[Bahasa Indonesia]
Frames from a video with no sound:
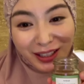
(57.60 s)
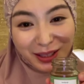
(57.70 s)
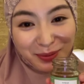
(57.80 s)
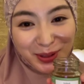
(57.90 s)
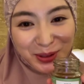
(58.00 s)

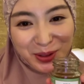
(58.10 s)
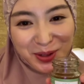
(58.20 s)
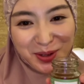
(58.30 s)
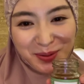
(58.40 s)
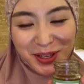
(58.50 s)
Aku lagi
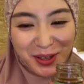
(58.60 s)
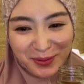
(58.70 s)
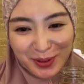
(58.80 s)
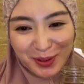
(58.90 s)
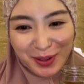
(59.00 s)
minum
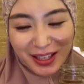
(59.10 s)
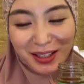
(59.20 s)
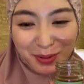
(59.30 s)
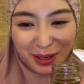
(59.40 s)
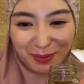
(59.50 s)
real
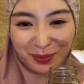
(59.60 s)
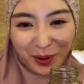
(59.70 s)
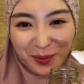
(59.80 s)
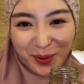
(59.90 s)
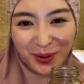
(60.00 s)
food. Ini
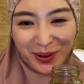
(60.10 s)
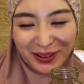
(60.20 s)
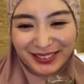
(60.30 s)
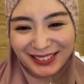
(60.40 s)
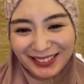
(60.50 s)
bukan
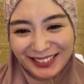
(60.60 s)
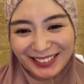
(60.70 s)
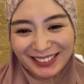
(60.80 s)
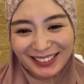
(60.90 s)
promo.